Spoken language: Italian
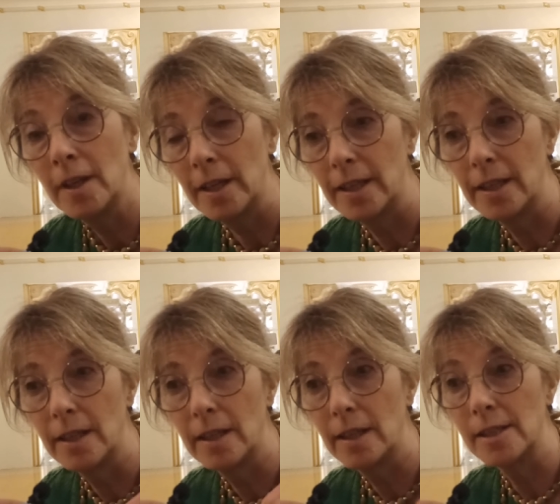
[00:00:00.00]

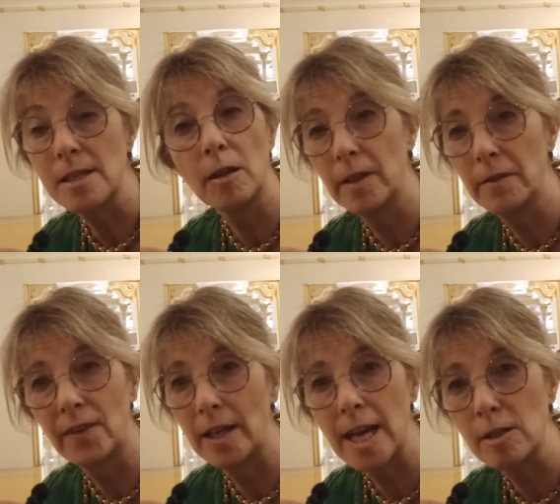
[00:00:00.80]
eh,
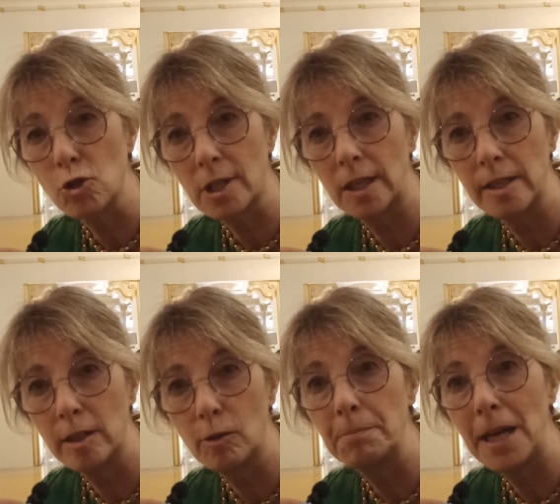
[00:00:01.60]
Flaiano
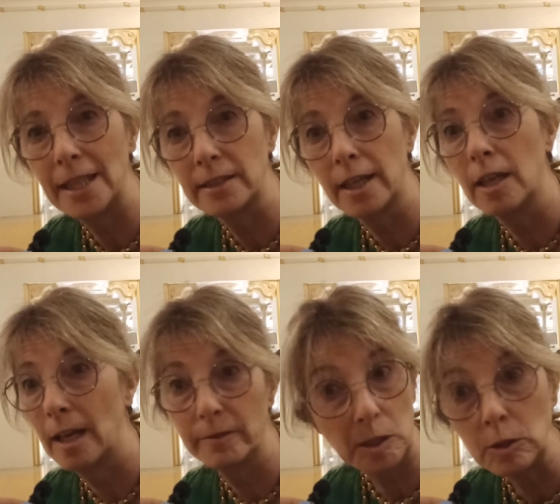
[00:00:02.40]
straniero in patria, che
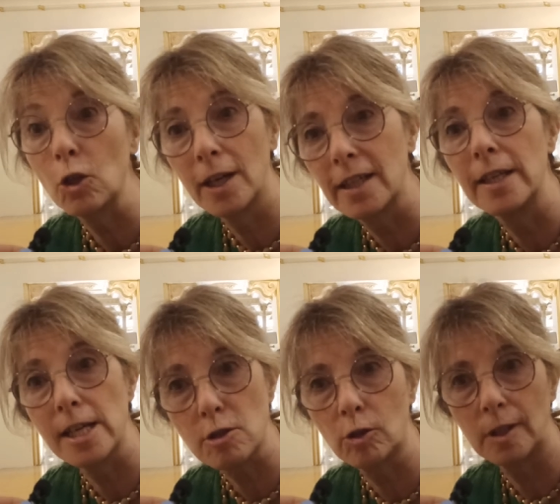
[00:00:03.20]
ha vinto anche il
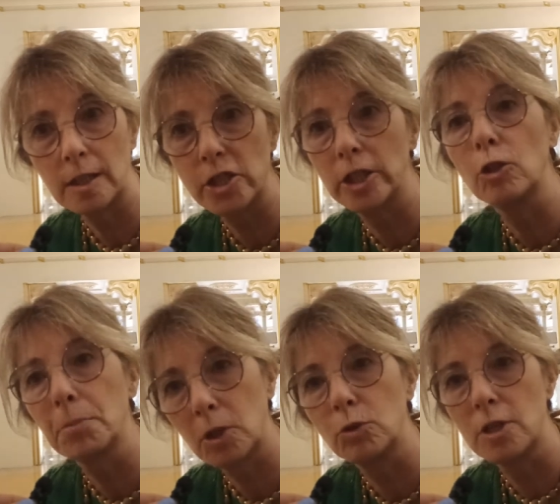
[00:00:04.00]
nastro d'argento
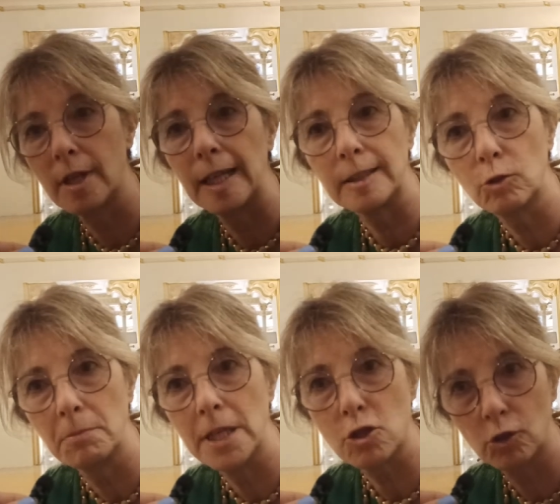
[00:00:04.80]
per cui si è creato un
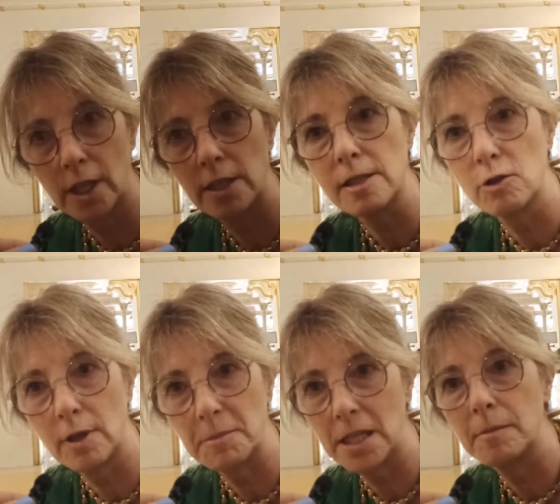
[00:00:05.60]
bel sodalizio e
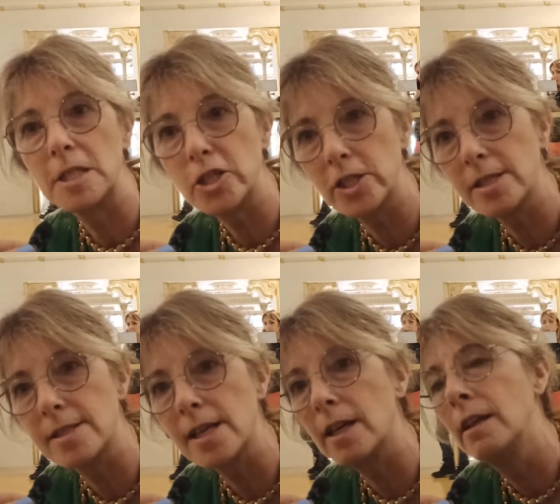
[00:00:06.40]
una bella
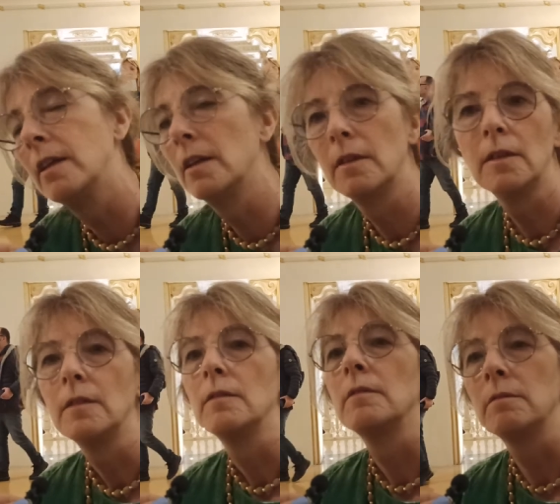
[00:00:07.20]
amicizia
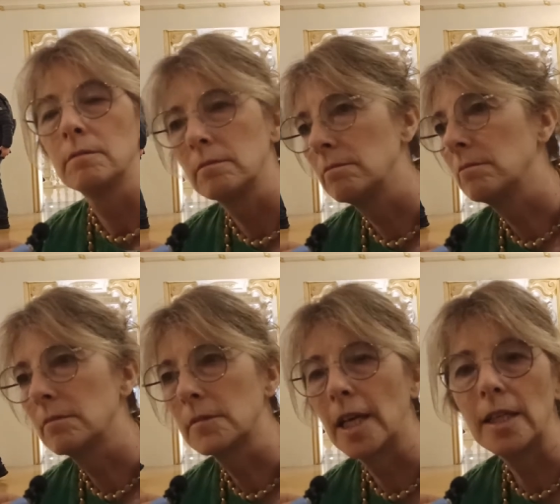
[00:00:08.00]

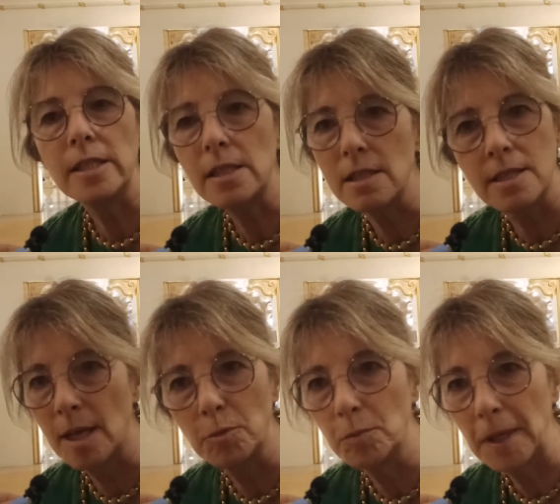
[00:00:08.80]
da lì
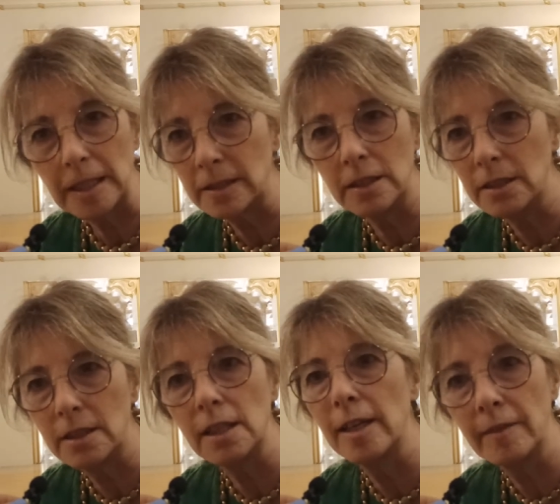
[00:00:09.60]
siamo
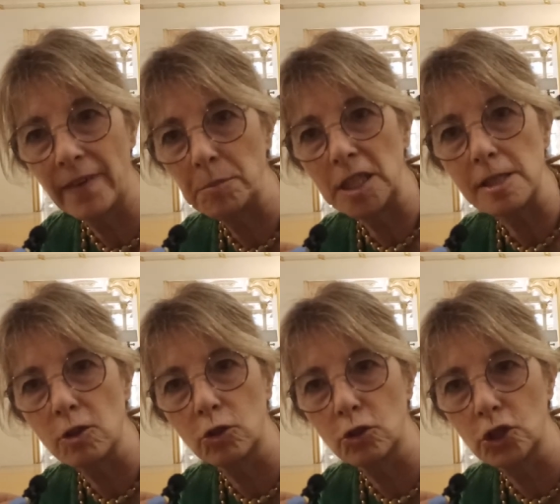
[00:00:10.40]
partiti,
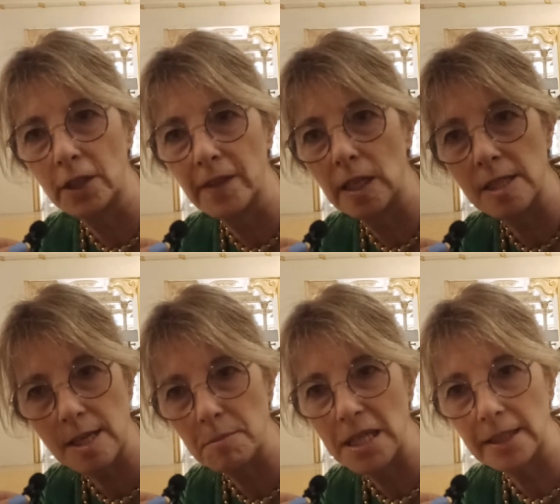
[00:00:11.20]
Fabrizio conosceva
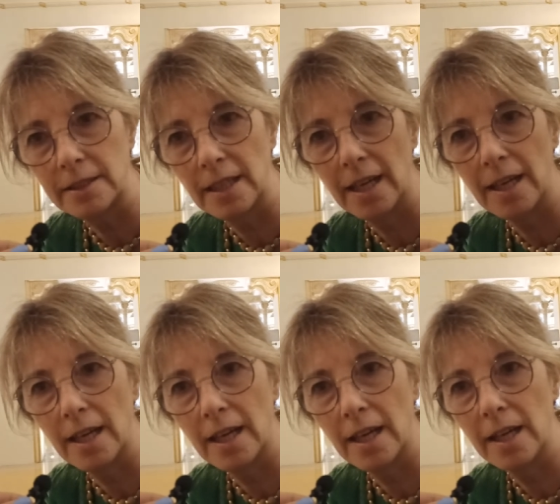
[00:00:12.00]

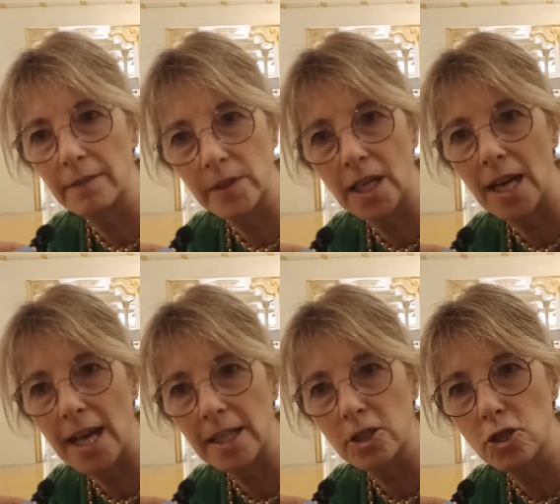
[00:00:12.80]
Elisabetta
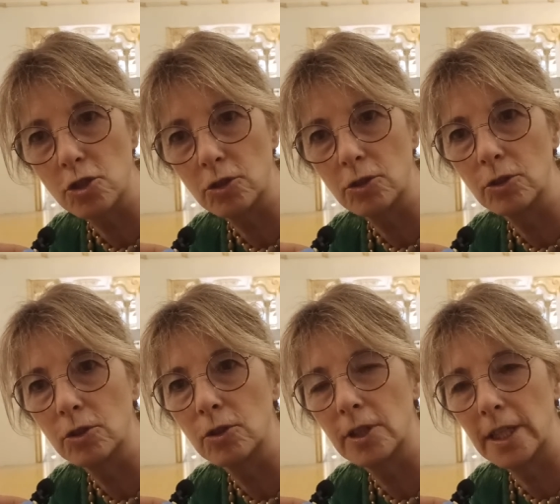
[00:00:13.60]

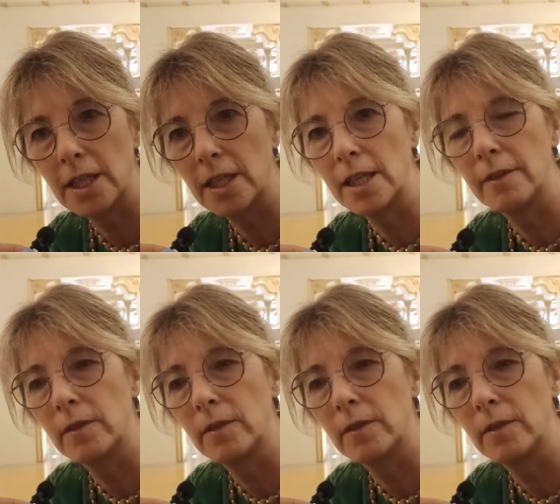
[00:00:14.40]
Villaggio e